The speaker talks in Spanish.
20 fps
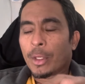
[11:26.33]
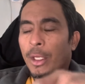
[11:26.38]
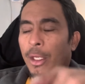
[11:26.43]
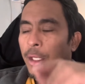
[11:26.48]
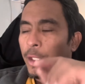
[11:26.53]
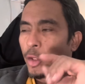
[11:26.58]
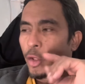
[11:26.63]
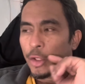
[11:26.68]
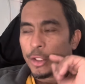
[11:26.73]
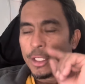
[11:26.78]

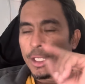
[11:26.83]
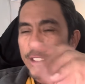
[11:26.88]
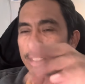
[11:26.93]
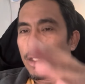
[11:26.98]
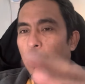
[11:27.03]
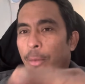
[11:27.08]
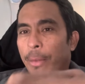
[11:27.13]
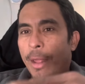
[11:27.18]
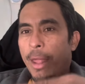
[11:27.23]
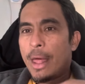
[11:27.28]
No sé si
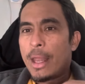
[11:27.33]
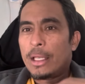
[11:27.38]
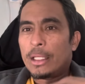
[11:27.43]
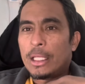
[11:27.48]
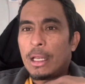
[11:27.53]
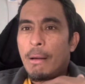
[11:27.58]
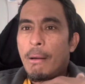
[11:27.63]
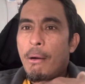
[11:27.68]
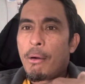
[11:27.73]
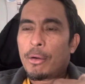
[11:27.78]
nos va a dar el
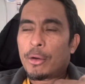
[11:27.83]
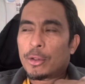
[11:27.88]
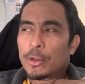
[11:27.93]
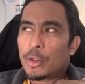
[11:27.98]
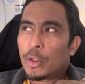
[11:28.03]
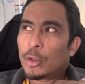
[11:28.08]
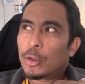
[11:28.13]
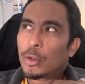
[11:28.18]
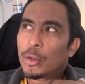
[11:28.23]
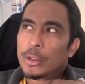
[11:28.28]
trabajo
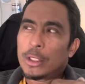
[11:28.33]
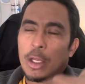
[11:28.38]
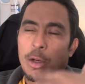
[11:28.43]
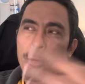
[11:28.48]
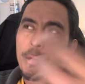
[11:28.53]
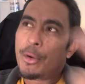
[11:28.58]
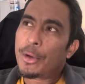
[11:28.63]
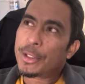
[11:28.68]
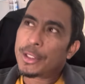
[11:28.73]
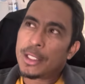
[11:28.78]
nosotros, a lo
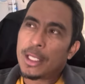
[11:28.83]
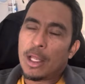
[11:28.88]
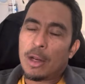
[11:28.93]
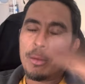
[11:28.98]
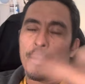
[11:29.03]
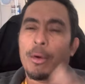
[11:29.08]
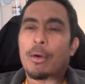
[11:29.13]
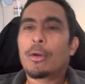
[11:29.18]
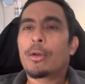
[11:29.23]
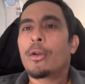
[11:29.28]
mejor sí, a lo
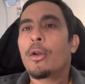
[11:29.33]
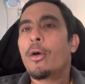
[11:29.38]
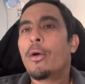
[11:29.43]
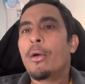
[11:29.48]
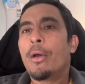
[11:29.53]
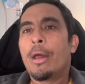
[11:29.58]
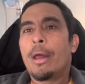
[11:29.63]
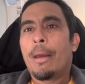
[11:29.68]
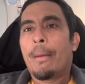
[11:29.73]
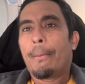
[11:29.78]
mejor
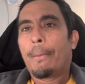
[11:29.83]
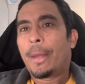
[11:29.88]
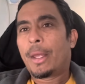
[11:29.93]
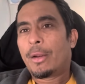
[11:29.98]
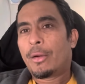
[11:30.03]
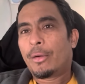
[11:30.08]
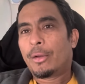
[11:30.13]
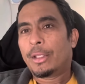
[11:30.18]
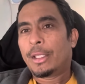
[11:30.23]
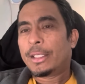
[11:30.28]
no.
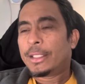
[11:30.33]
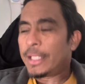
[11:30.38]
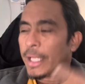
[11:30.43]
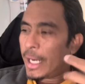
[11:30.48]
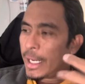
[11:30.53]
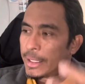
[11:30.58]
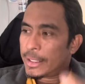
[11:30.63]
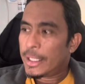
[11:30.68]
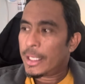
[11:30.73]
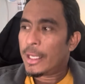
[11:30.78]
Pero de
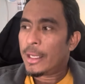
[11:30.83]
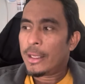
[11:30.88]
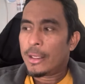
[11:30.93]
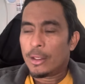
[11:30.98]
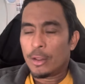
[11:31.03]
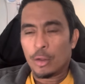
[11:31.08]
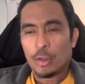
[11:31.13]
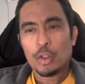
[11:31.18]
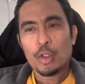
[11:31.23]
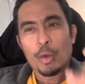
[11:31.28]
ser así,
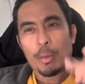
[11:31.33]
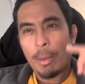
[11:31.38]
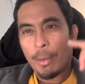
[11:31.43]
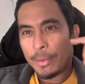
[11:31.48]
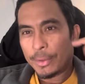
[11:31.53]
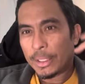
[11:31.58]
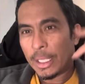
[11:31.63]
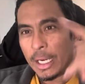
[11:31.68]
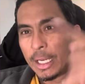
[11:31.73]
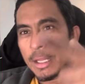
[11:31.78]
nosotros vamos
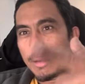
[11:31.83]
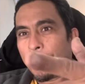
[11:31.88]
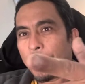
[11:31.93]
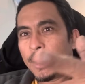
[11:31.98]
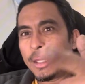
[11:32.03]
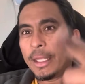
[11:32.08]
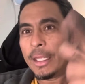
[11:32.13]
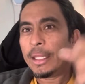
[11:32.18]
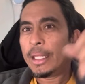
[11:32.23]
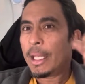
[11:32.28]
a estar aquí
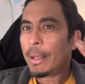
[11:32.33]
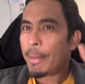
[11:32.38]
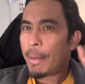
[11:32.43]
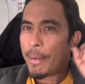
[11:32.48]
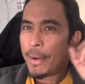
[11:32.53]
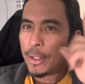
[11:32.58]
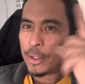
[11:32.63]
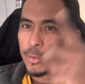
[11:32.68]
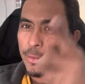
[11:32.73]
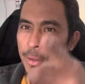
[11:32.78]
pendientes y les
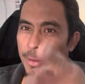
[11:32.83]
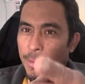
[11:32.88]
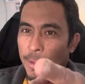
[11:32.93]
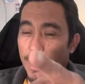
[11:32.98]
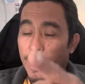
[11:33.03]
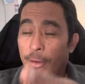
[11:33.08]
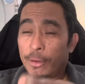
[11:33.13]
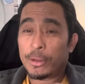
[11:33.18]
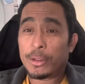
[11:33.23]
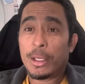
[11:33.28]
vamos a subir
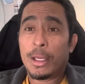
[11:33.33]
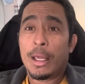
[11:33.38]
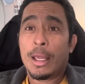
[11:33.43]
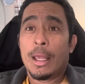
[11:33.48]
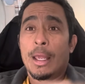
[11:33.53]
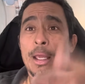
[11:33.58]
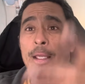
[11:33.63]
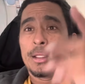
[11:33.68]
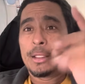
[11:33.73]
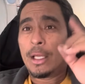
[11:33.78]
videos.
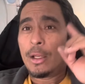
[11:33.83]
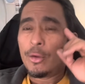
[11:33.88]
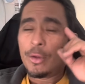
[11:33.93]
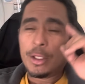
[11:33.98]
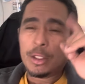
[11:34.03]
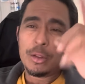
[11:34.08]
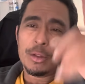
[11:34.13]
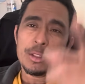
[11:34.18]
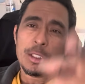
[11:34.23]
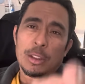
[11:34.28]

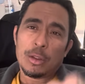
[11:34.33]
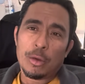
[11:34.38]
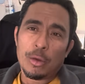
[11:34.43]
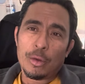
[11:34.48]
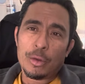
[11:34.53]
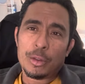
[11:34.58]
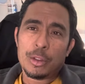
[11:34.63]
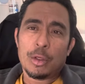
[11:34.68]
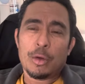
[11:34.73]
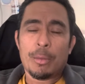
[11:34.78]
Saluditos a
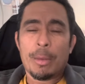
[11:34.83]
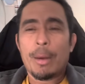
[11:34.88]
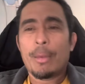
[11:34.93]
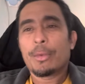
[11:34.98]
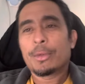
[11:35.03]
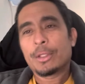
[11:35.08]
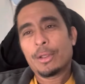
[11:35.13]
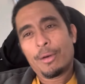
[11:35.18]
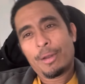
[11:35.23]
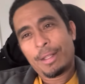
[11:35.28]
todos y nos
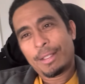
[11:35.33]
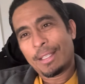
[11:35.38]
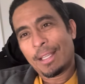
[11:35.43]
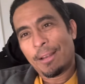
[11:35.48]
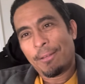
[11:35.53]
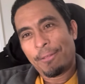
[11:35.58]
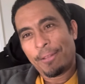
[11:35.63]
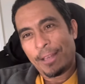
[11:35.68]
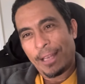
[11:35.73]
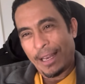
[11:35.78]
vemos ahora sí
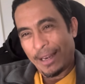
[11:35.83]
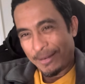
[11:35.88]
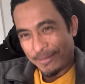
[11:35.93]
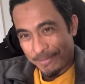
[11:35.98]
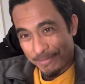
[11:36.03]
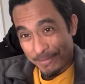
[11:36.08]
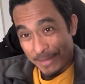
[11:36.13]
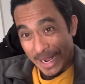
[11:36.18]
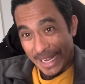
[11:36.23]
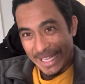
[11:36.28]
el final.
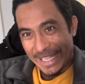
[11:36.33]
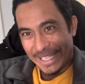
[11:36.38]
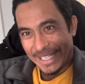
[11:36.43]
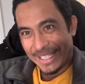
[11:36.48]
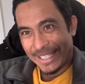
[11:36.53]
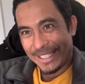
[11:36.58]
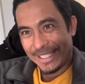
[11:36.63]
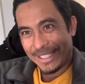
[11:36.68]
Bye.